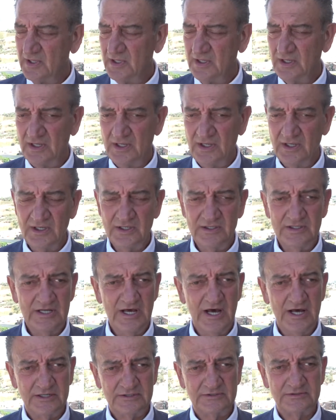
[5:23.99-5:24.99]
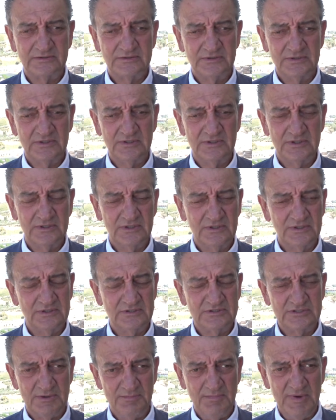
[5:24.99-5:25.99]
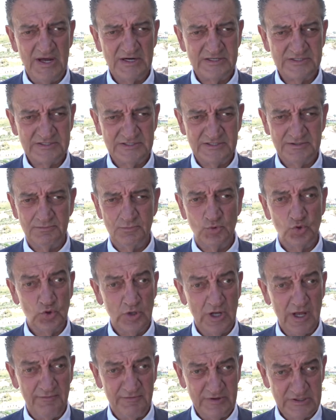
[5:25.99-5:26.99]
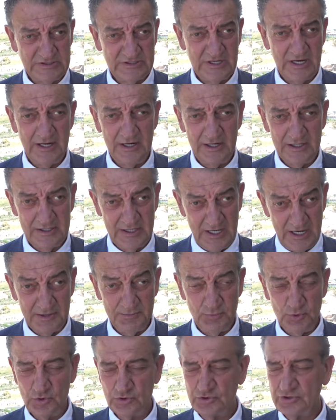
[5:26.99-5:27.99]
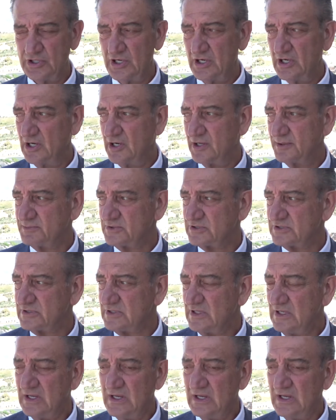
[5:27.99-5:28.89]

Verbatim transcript: ee, diğer e, işte Mersin, Muğla vesaire diğer büyük şehirlerimiz.